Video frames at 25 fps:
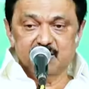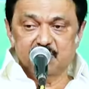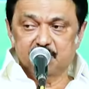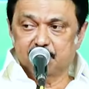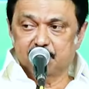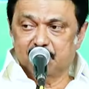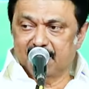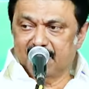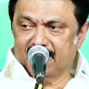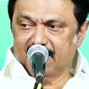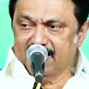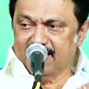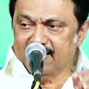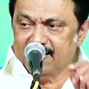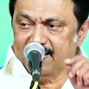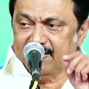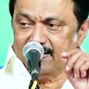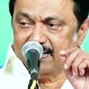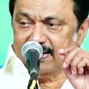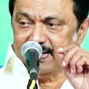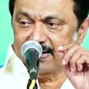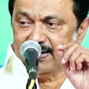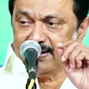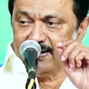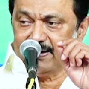மழை
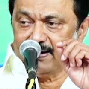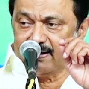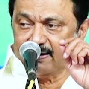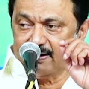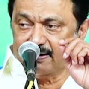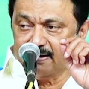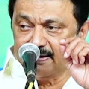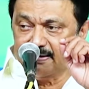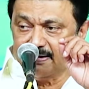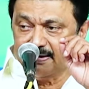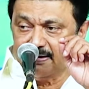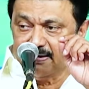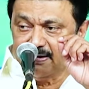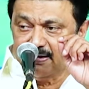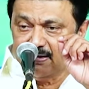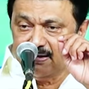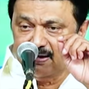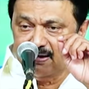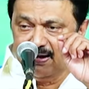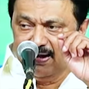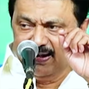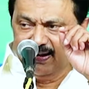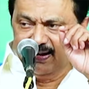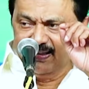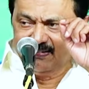நின்ற
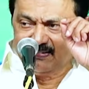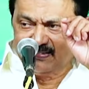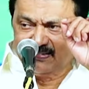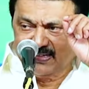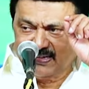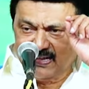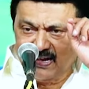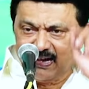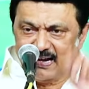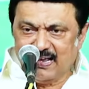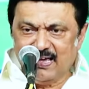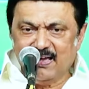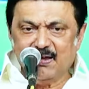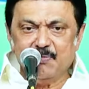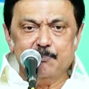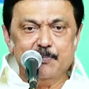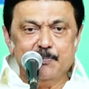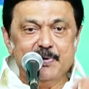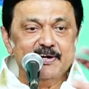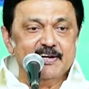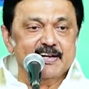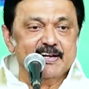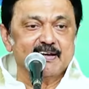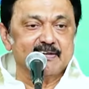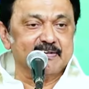அடுத்த நாளே
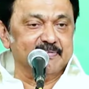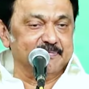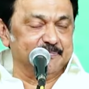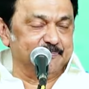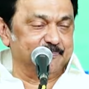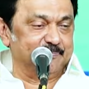மீண்டிருக்கு